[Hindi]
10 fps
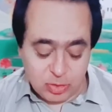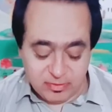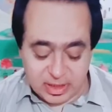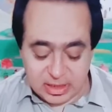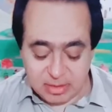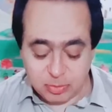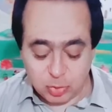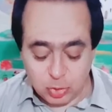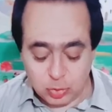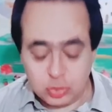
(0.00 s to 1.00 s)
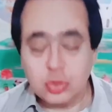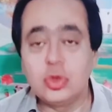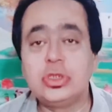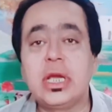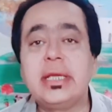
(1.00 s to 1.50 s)
कोई वाक़ भूलूँ
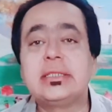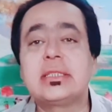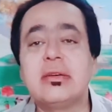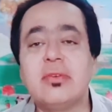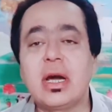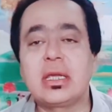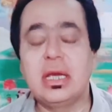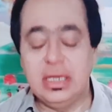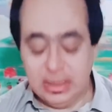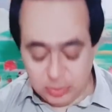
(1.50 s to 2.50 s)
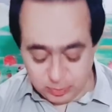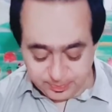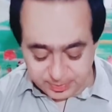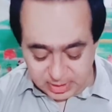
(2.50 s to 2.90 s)
तो यहीं से वाक़ ले लूँ